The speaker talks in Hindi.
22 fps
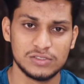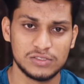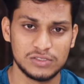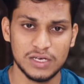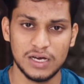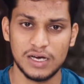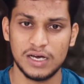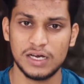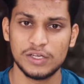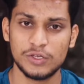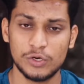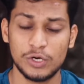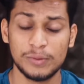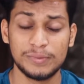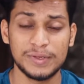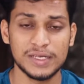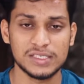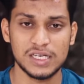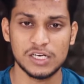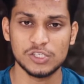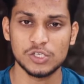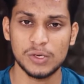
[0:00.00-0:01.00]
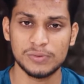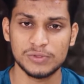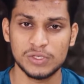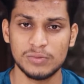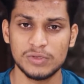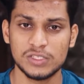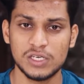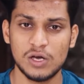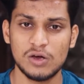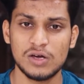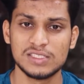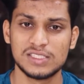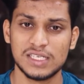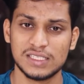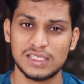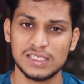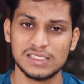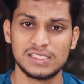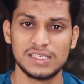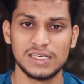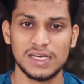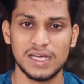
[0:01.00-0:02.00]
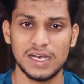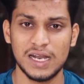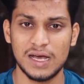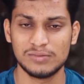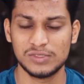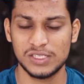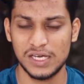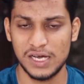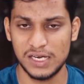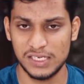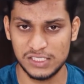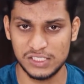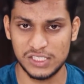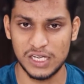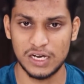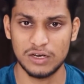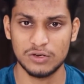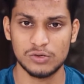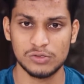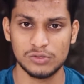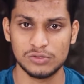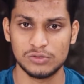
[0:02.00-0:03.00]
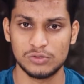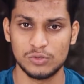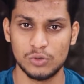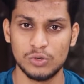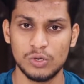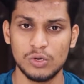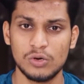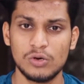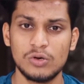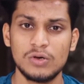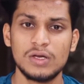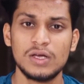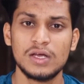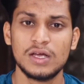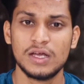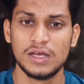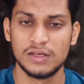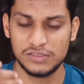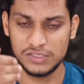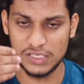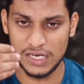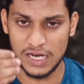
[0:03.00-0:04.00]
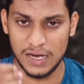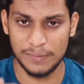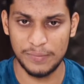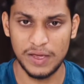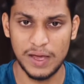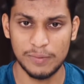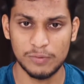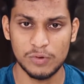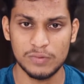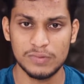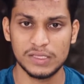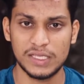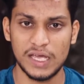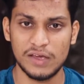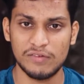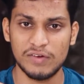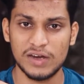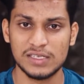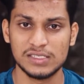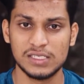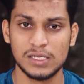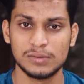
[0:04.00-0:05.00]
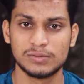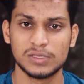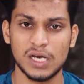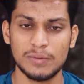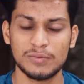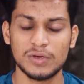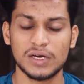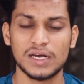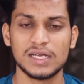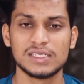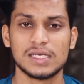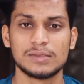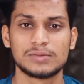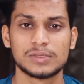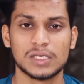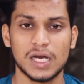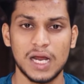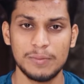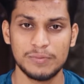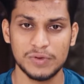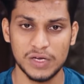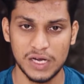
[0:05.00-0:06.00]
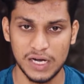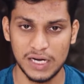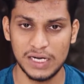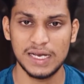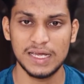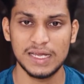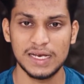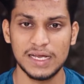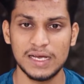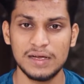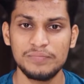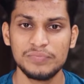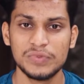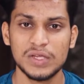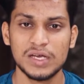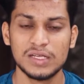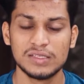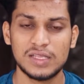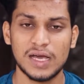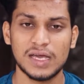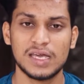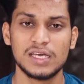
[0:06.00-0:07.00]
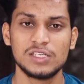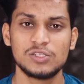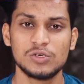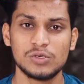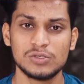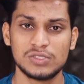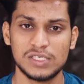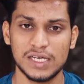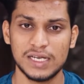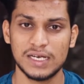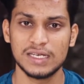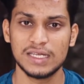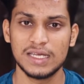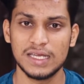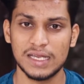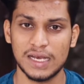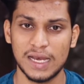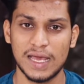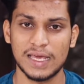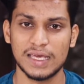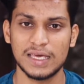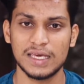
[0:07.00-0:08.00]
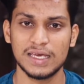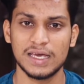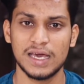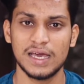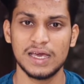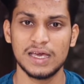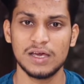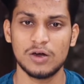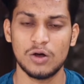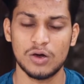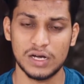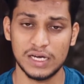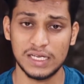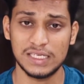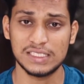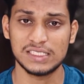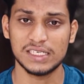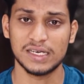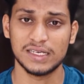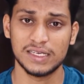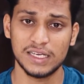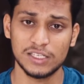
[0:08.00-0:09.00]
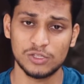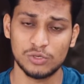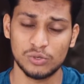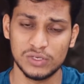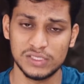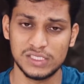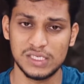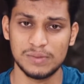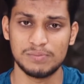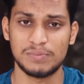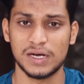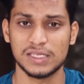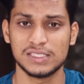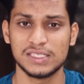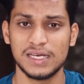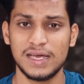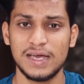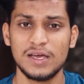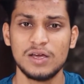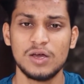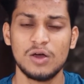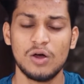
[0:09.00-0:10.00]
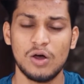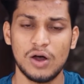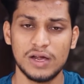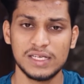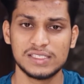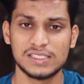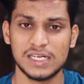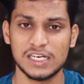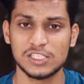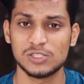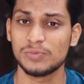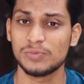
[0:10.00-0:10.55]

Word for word: यूट्यूब के सर्च ऑप्शन में जाओ जतिन सिंह के नाम से यार इस चैनल को ढूंढो जहाँ पे आपको मिलता है एक बार अनसब्सक्राइब करके सब्सक्राइब कर लेना ताकि जो चैनल की रैंकिंग है और रीच है ये थोड़ी सी बढ़ जाए और ये सर्च